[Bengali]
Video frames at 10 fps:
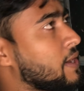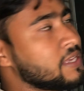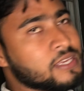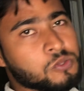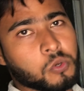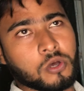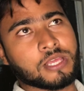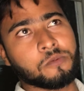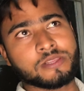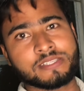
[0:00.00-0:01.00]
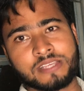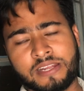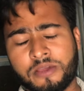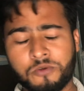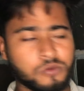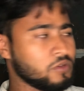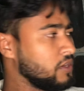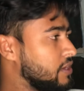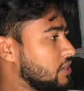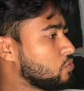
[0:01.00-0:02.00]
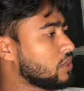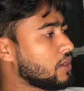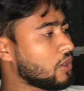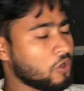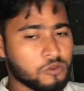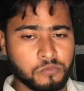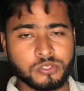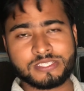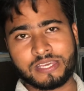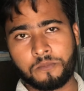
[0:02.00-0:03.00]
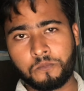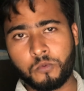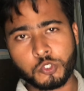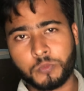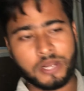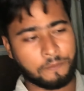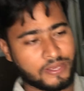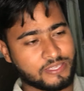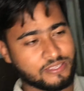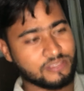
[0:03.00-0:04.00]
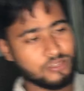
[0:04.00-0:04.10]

পাখি কিন্তু কথা বলতে জানে এবং এগুলো অলমোস্ট পোষমানা পাখি